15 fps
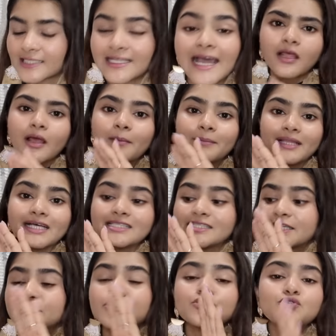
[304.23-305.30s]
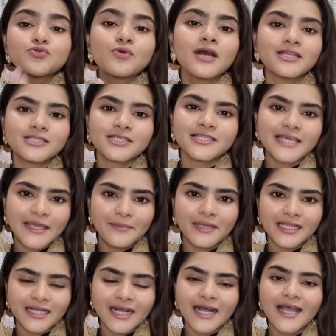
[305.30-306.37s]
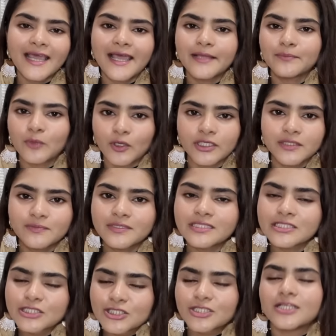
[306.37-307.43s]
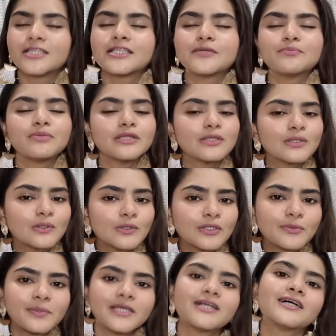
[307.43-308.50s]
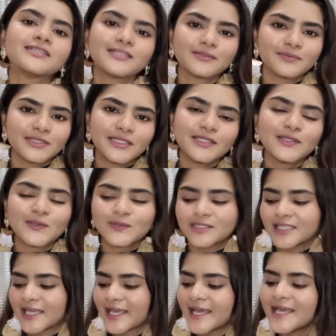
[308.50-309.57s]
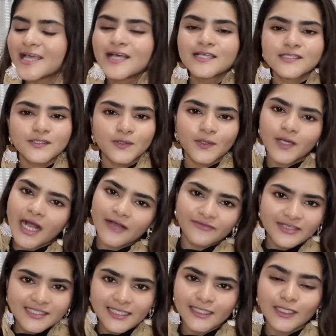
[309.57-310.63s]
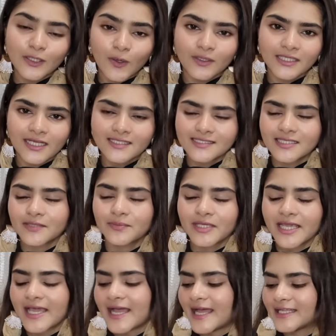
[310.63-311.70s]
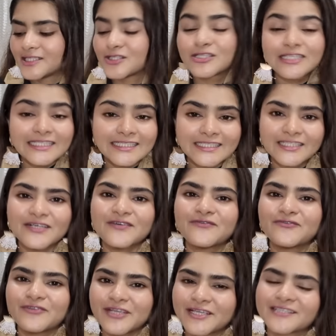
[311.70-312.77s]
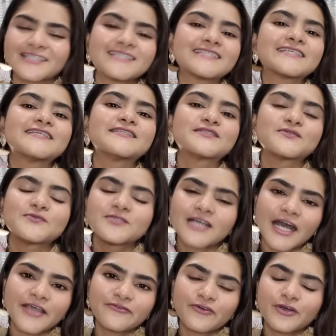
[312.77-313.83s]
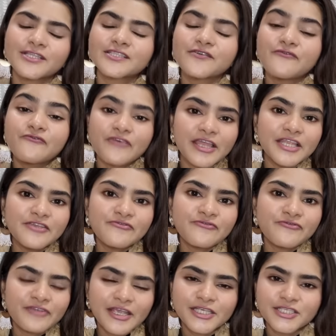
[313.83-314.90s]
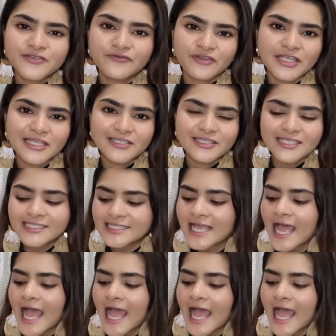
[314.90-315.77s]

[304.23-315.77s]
साथ एंड प्लस ये 200 ml का है एंड बॉडी मिस्ट जल्दी बिल्कुल भी खत्म नहीं ही होते हैं सो so, काफ़ी ज़्यादा लॉन्ग लास्टिंग भी है एंड रियली द फ्रेग्रेंस इज टू डाई फॉर इट्स अ वेरी फ्रेश फ्रेग्रेंस